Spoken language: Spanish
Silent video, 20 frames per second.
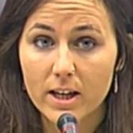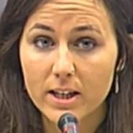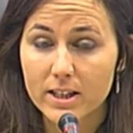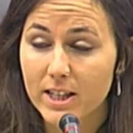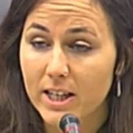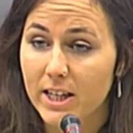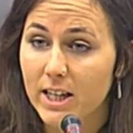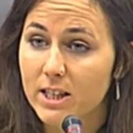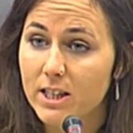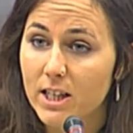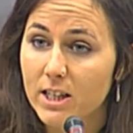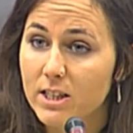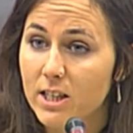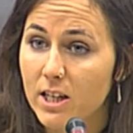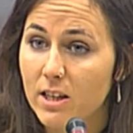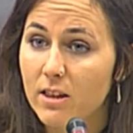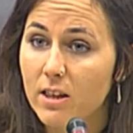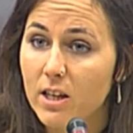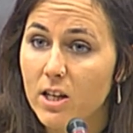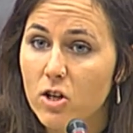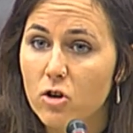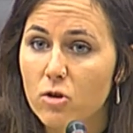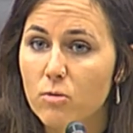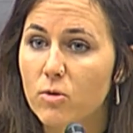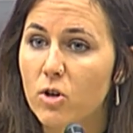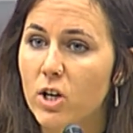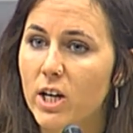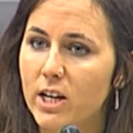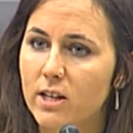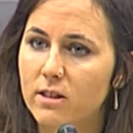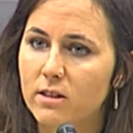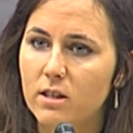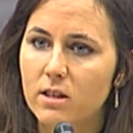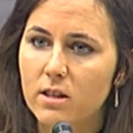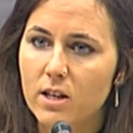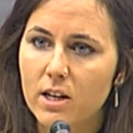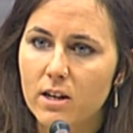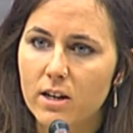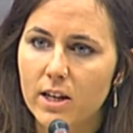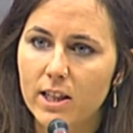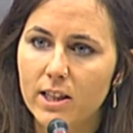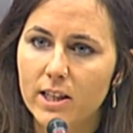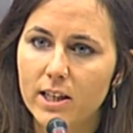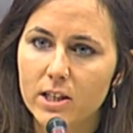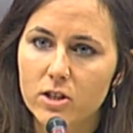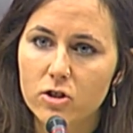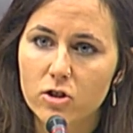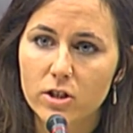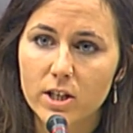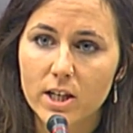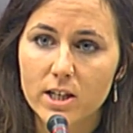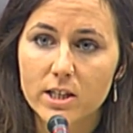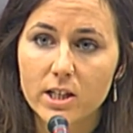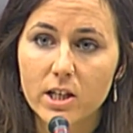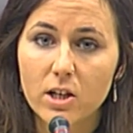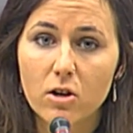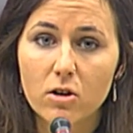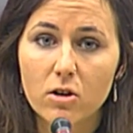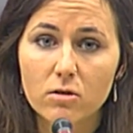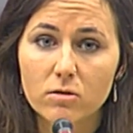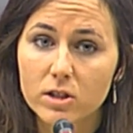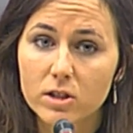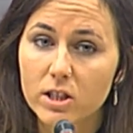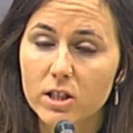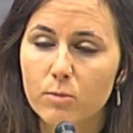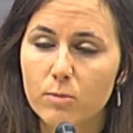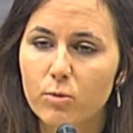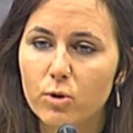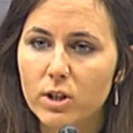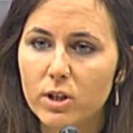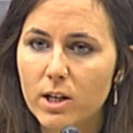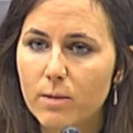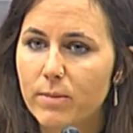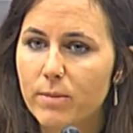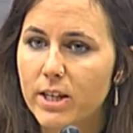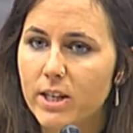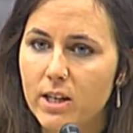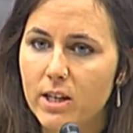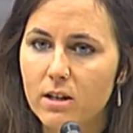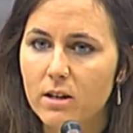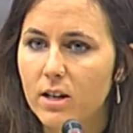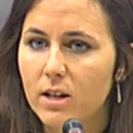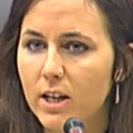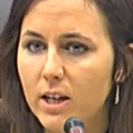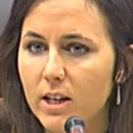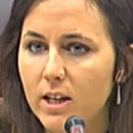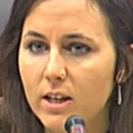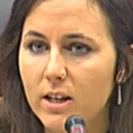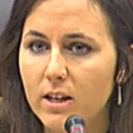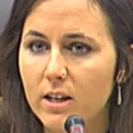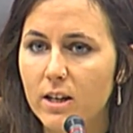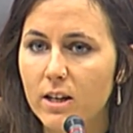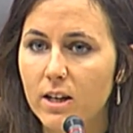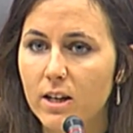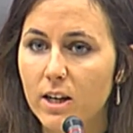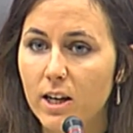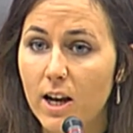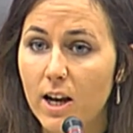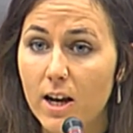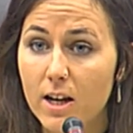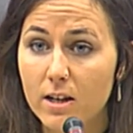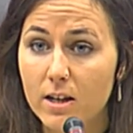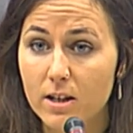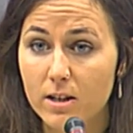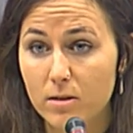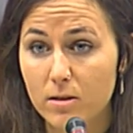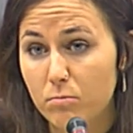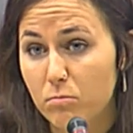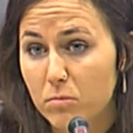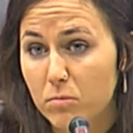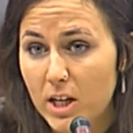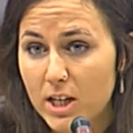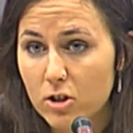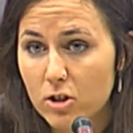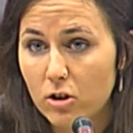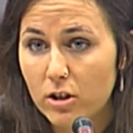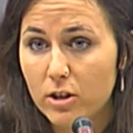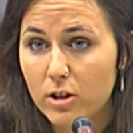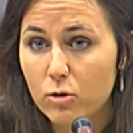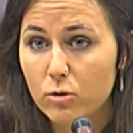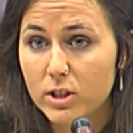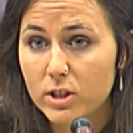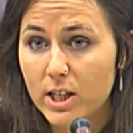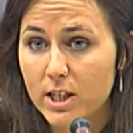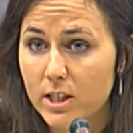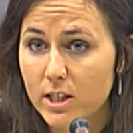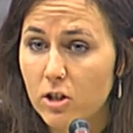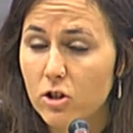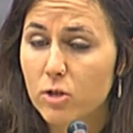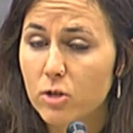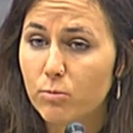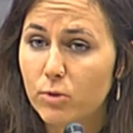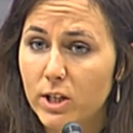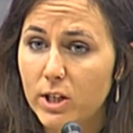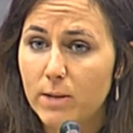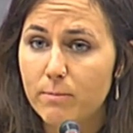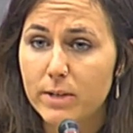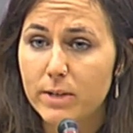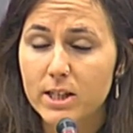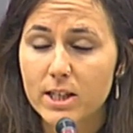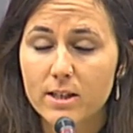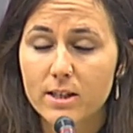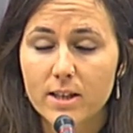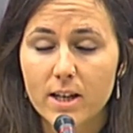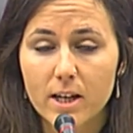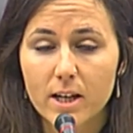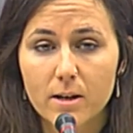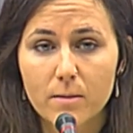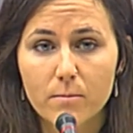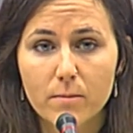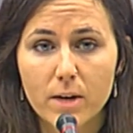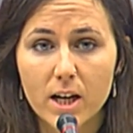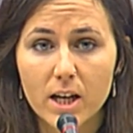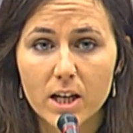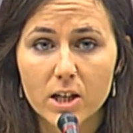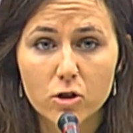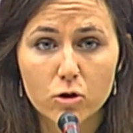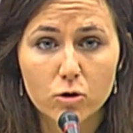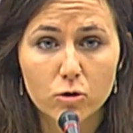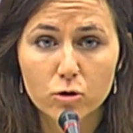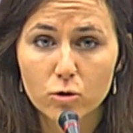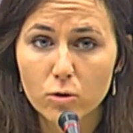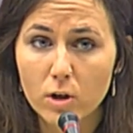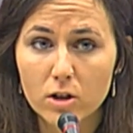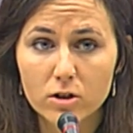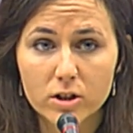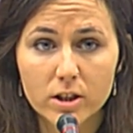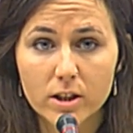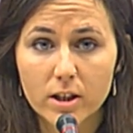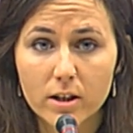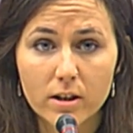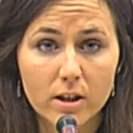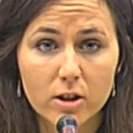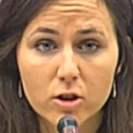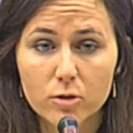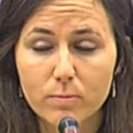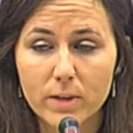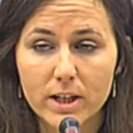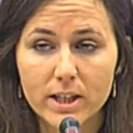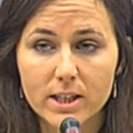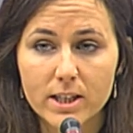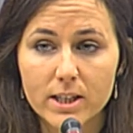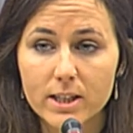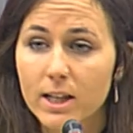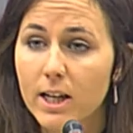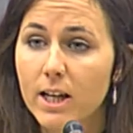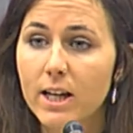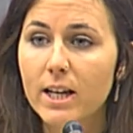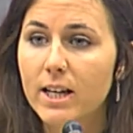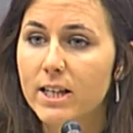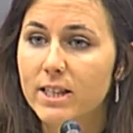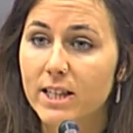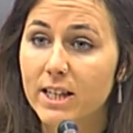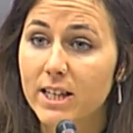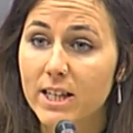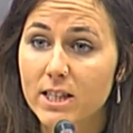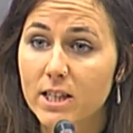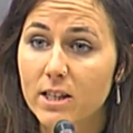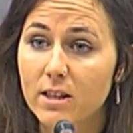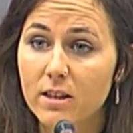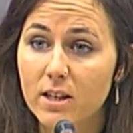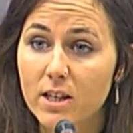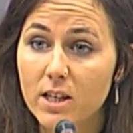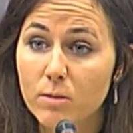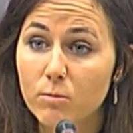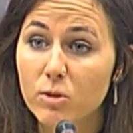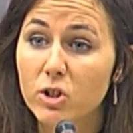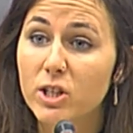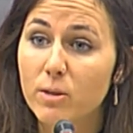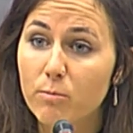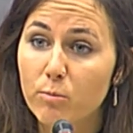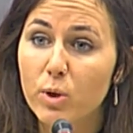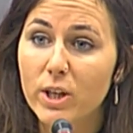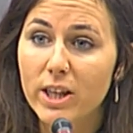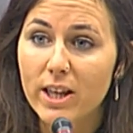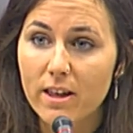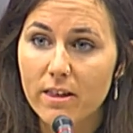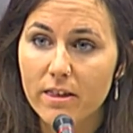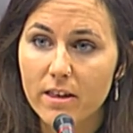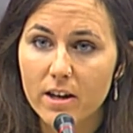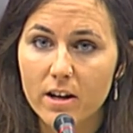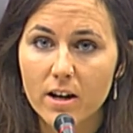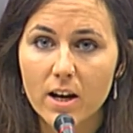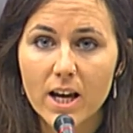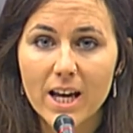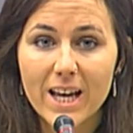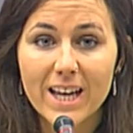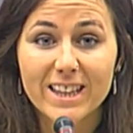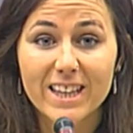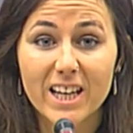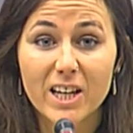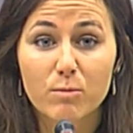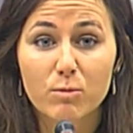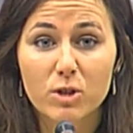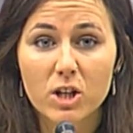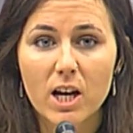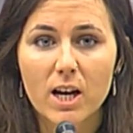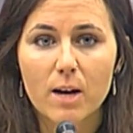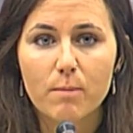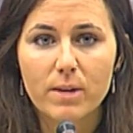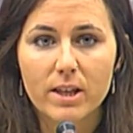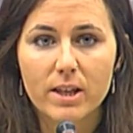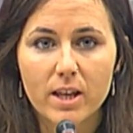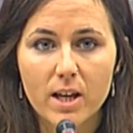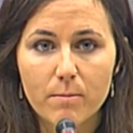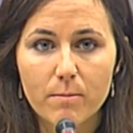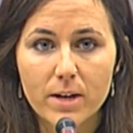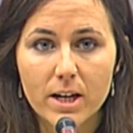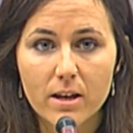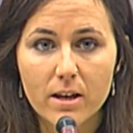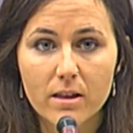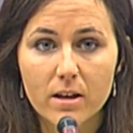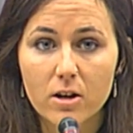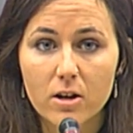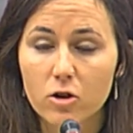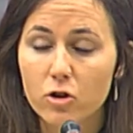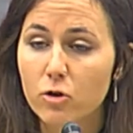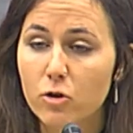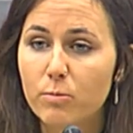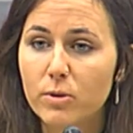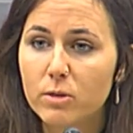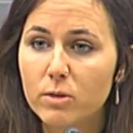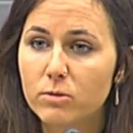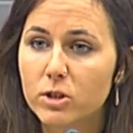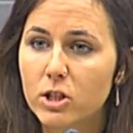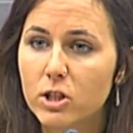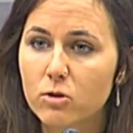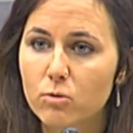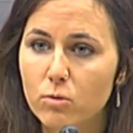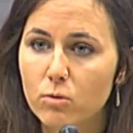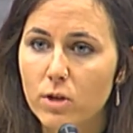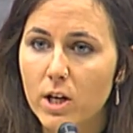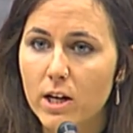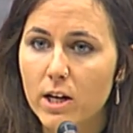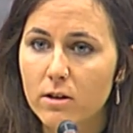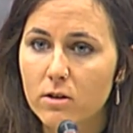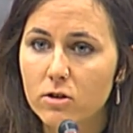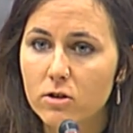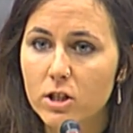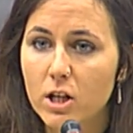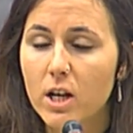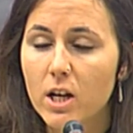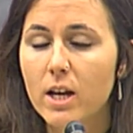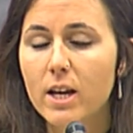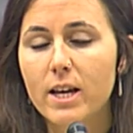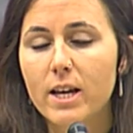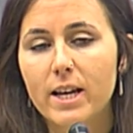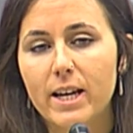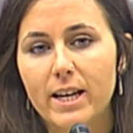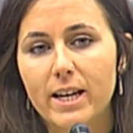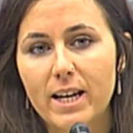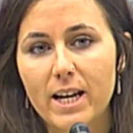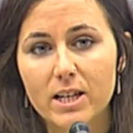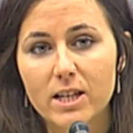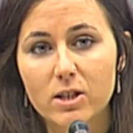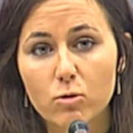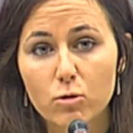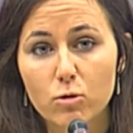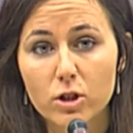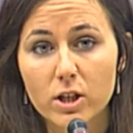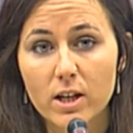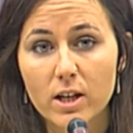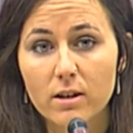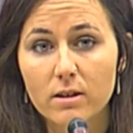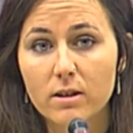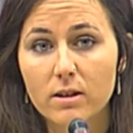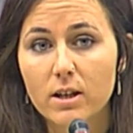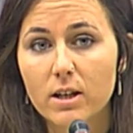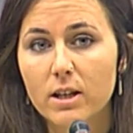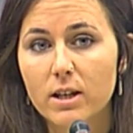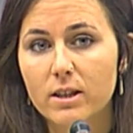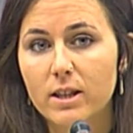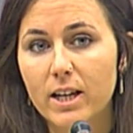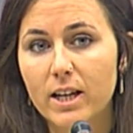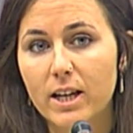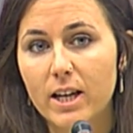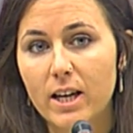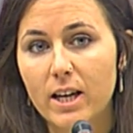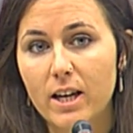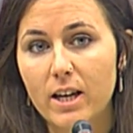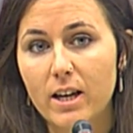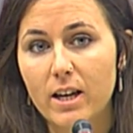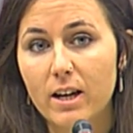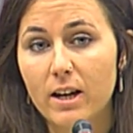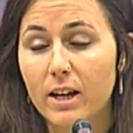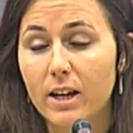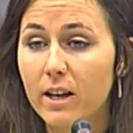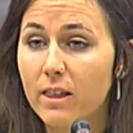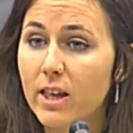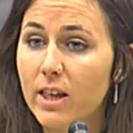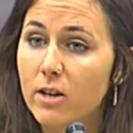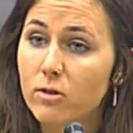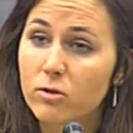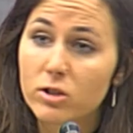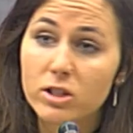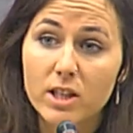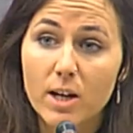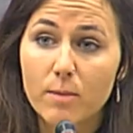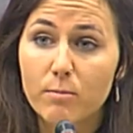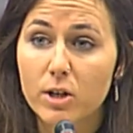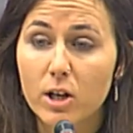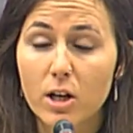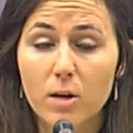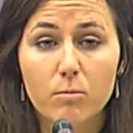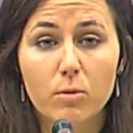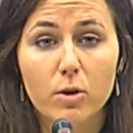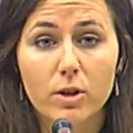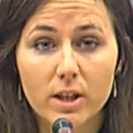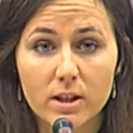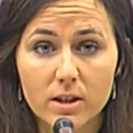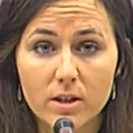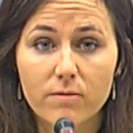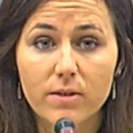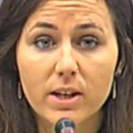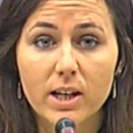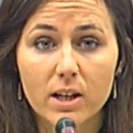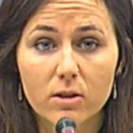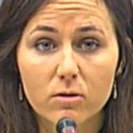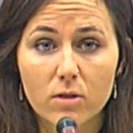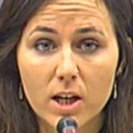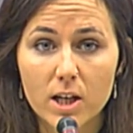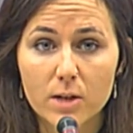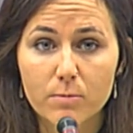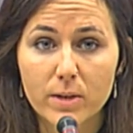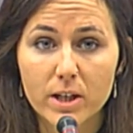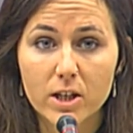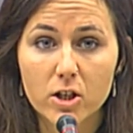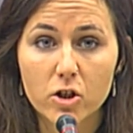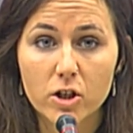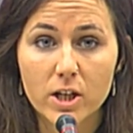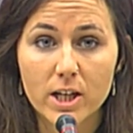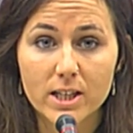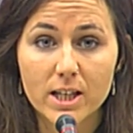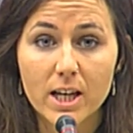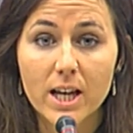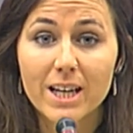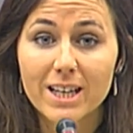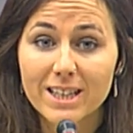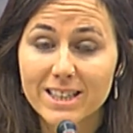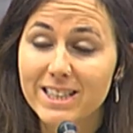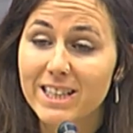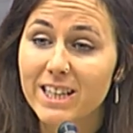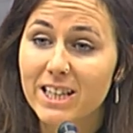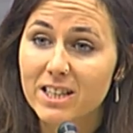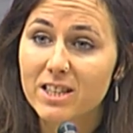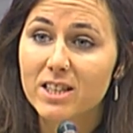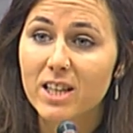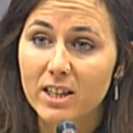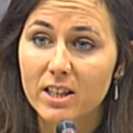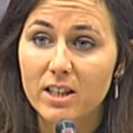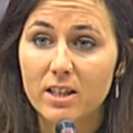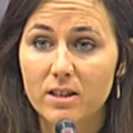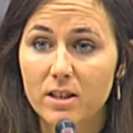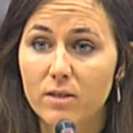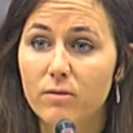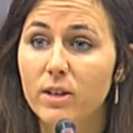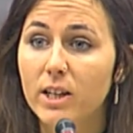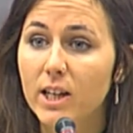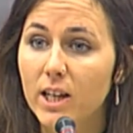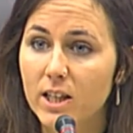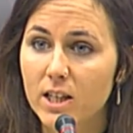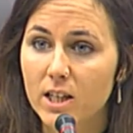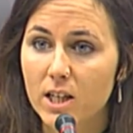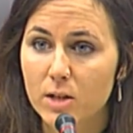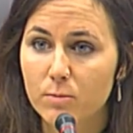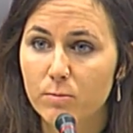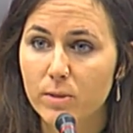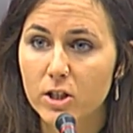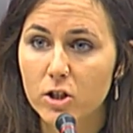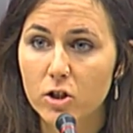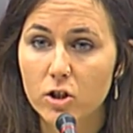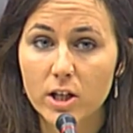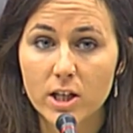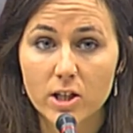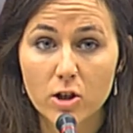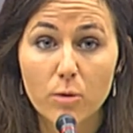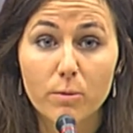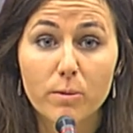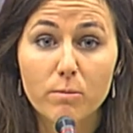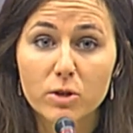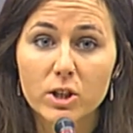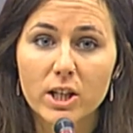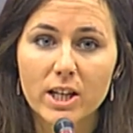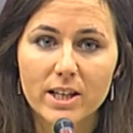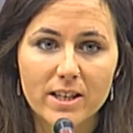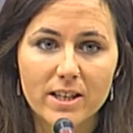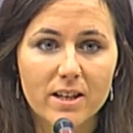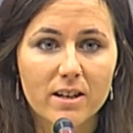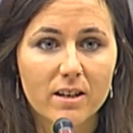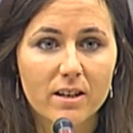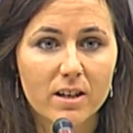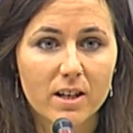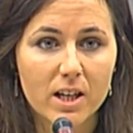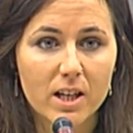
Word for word: Sería tan sencillo como garantizar el derecho de asilo si se pudiera pedir, eh, eh, las solicitudes de asilo se pudieran presentar en embajadas o consulados de terceros países. Sería sencillísimo, se puede hacer. Tenemos la capacidad para hacerlo. No podemos escudarnos en la excusa de que Grecia no está, por ejemplo, identificando a las personas. Sí están identificadas las personas, lo vimos allí.